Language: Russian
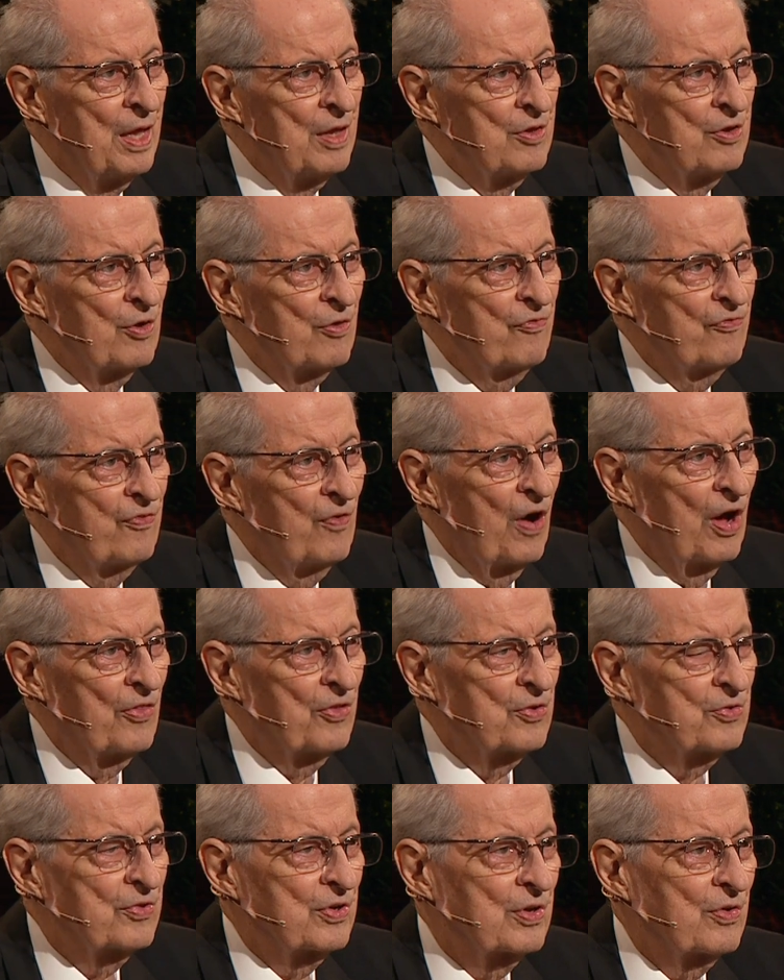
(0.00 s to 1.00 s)

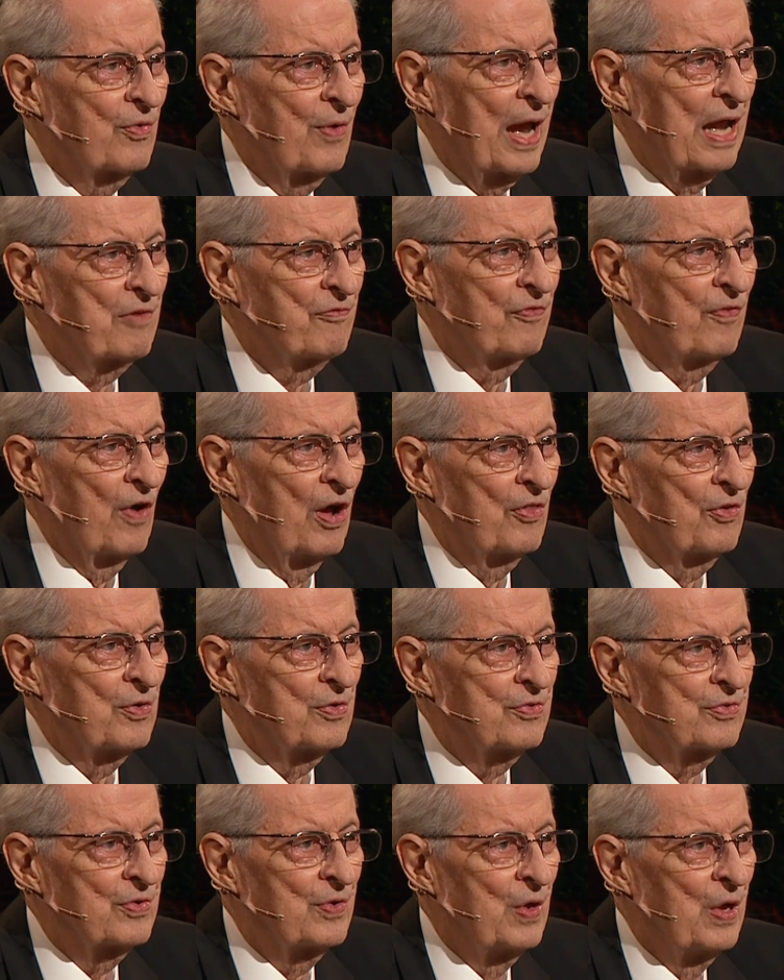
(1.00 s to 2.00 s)
Юноши,
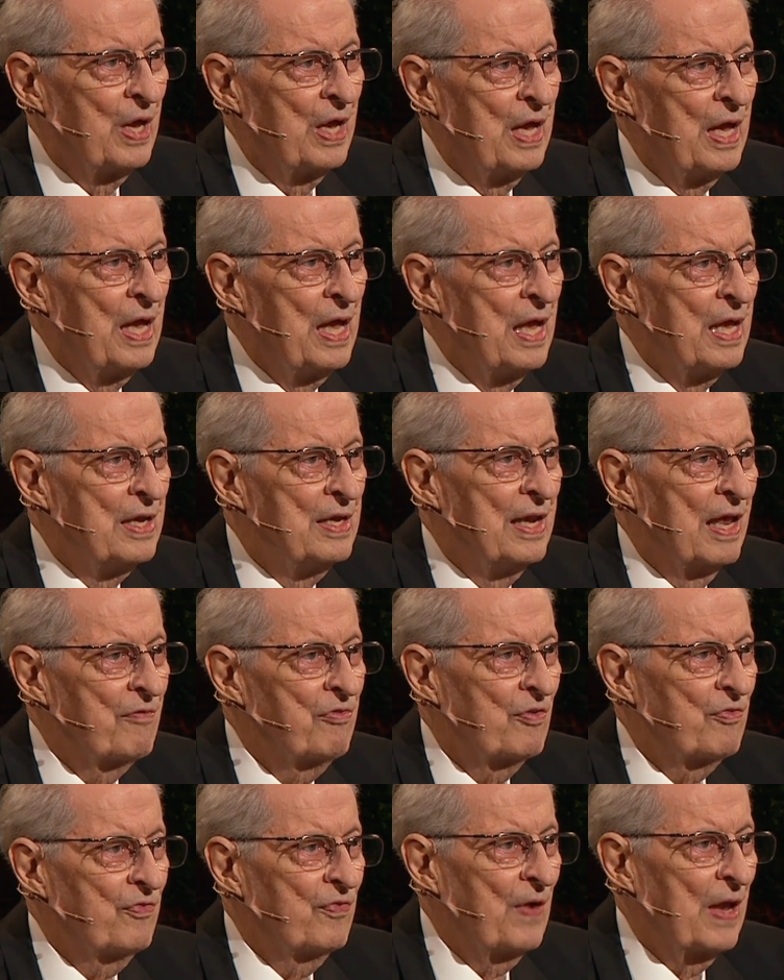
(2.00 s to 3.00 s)
вашим
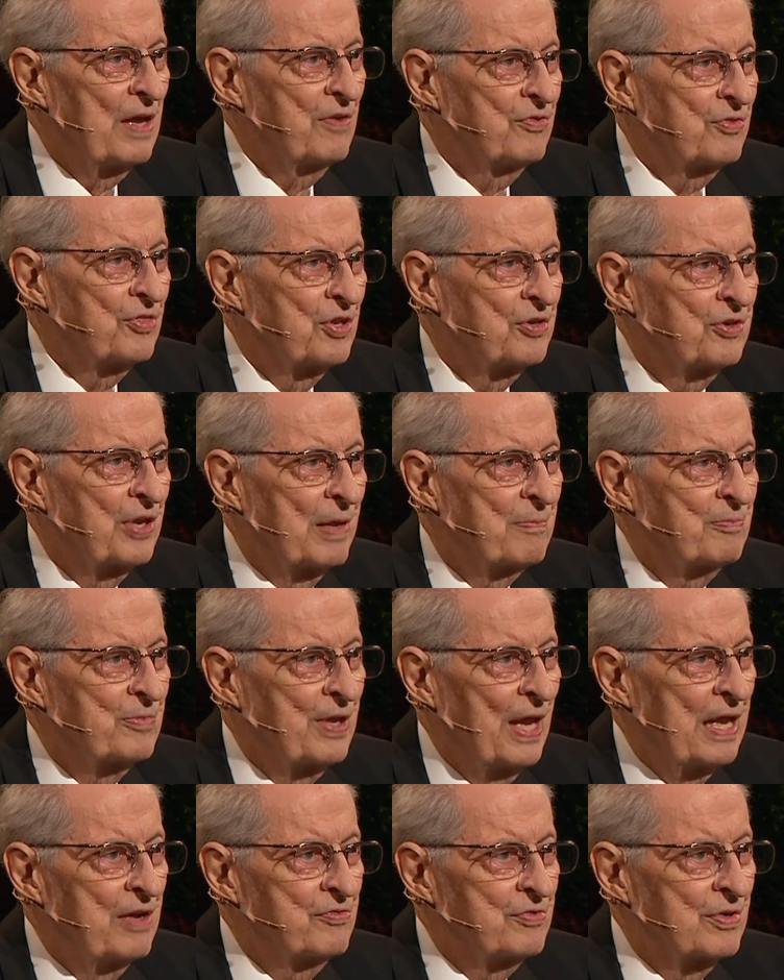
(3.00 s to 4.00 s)
отцам и дедам
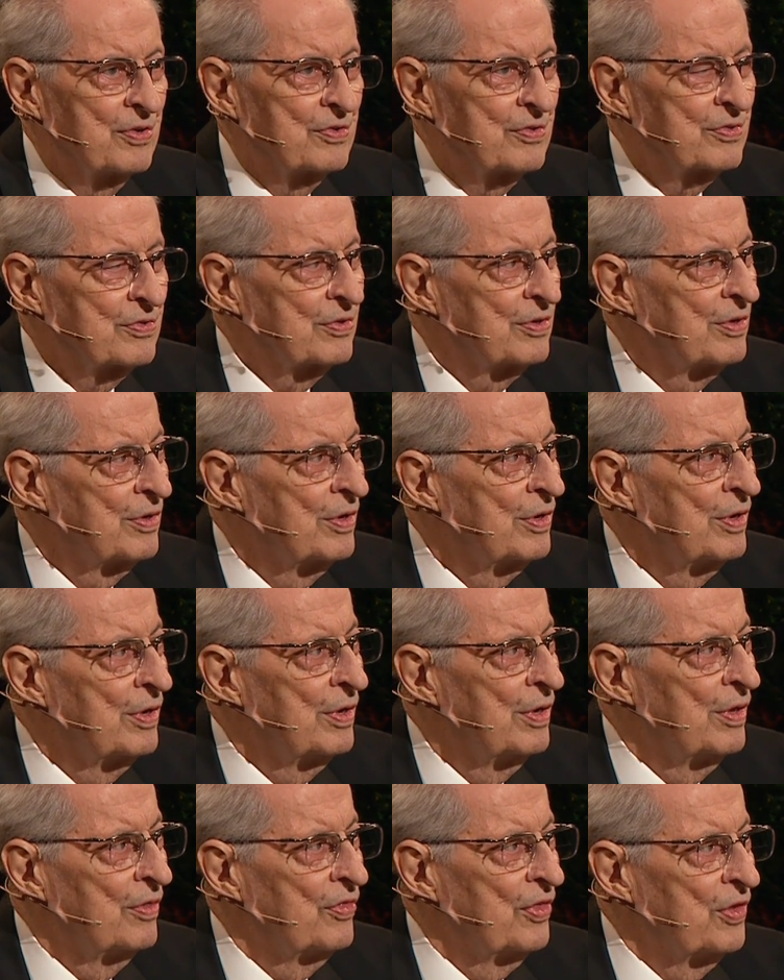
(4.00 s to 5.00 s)
никогда не
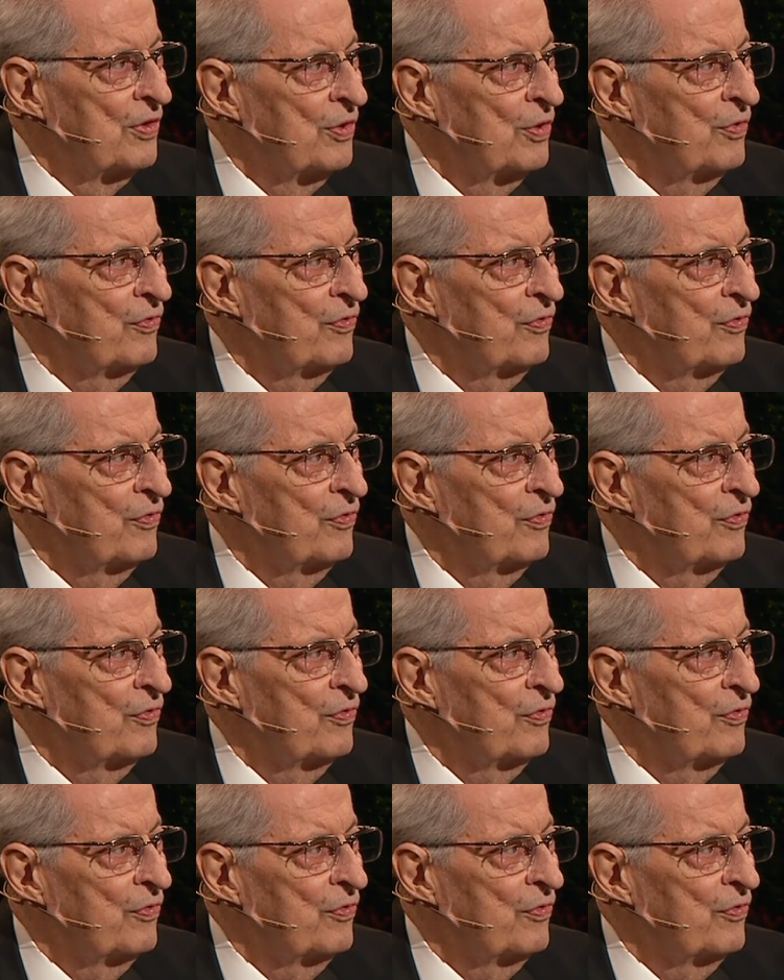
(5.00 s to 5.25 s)
доводилось